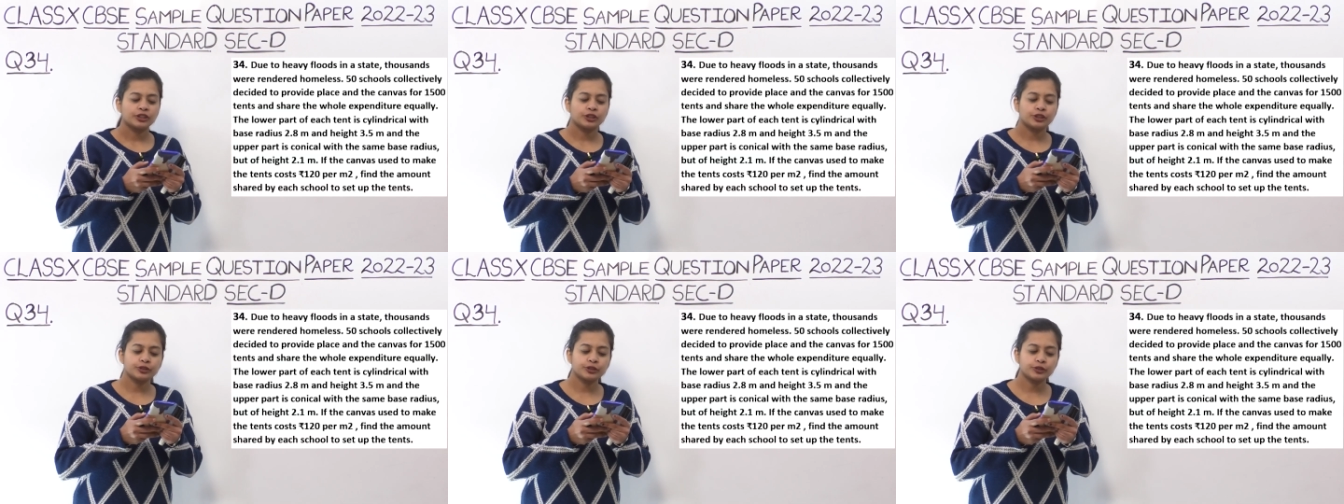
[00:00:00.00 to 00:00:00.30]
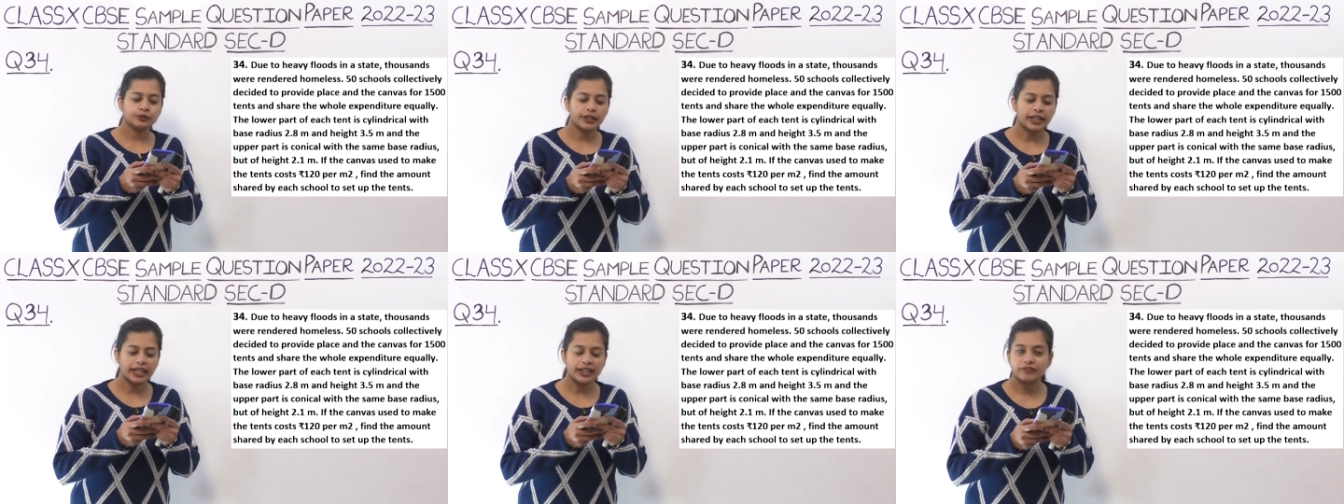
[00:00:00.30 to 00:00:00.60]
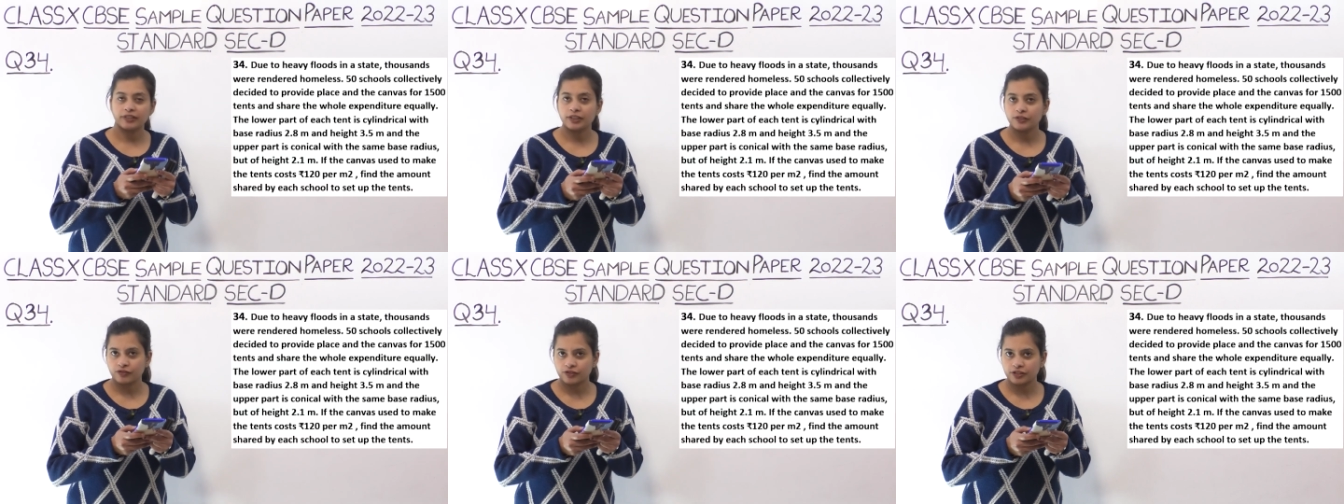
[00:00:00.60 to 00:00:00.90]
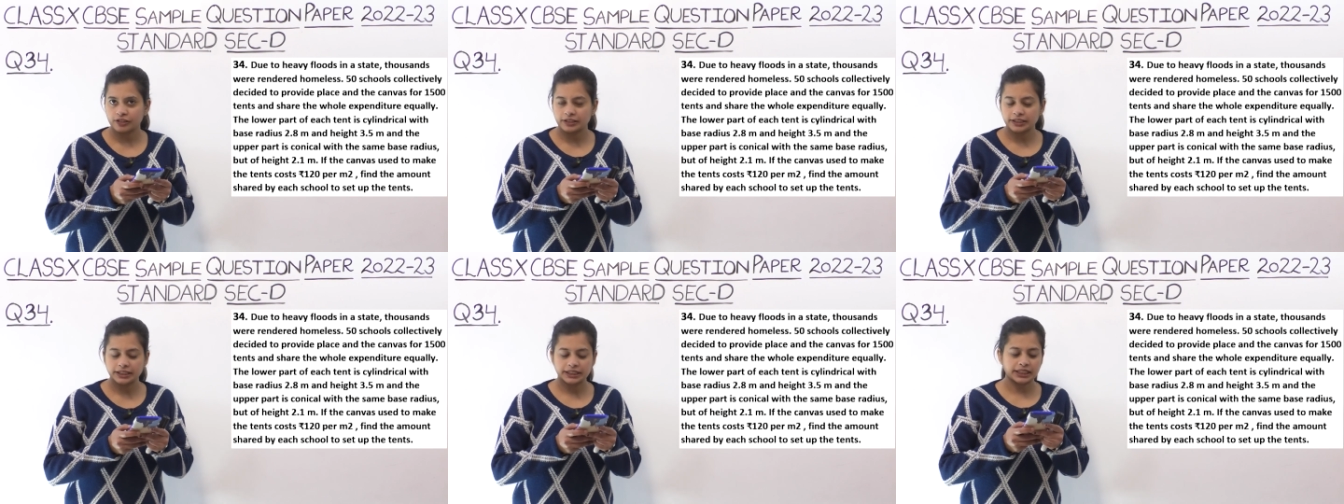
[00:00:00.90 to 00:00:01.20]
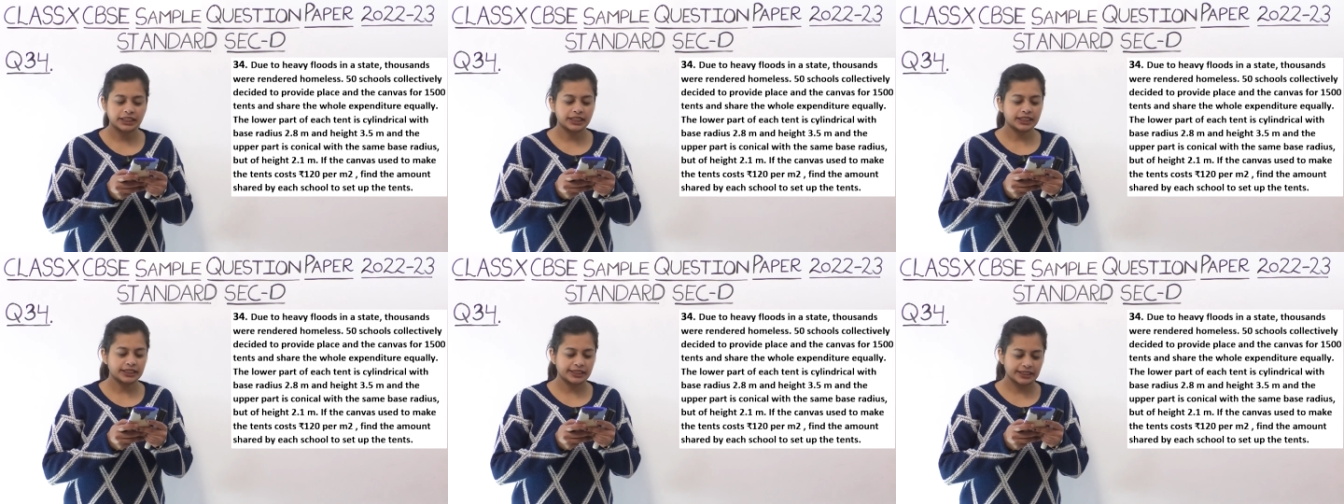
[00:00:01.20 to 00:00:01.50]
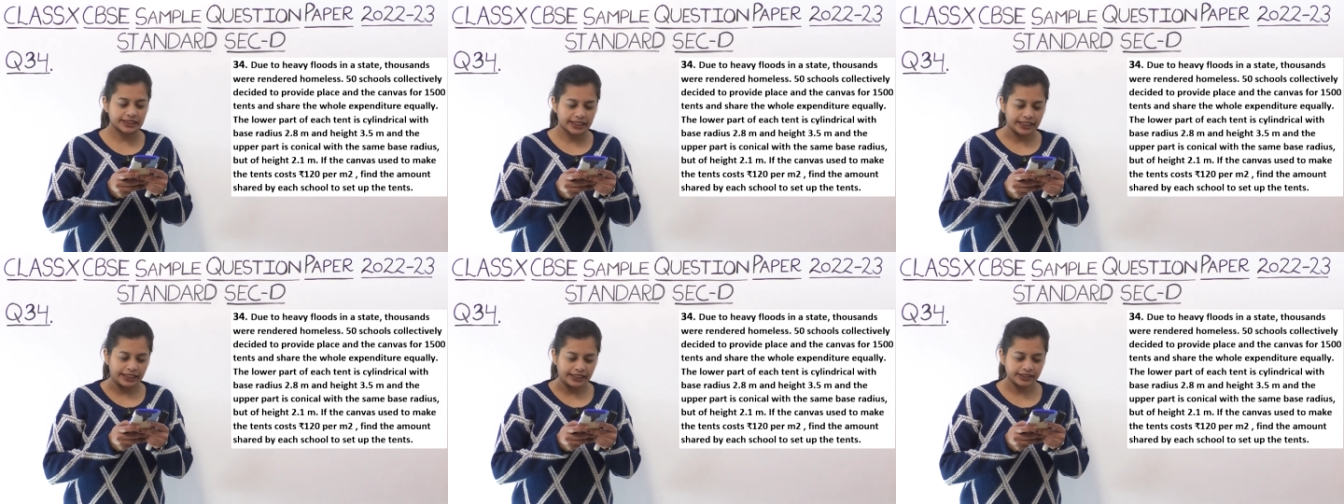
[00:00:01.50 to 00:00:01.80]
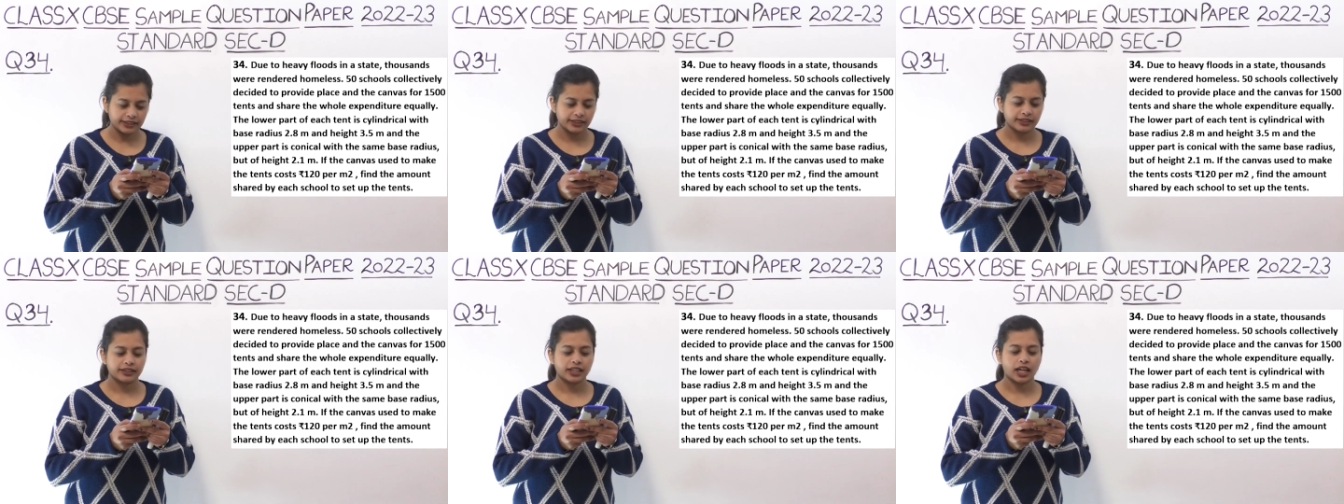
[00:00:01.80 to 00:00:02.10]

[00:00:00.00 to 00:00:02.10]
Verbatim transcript: ड्यू टू हैवी फ्लड्स इन अ स्टेट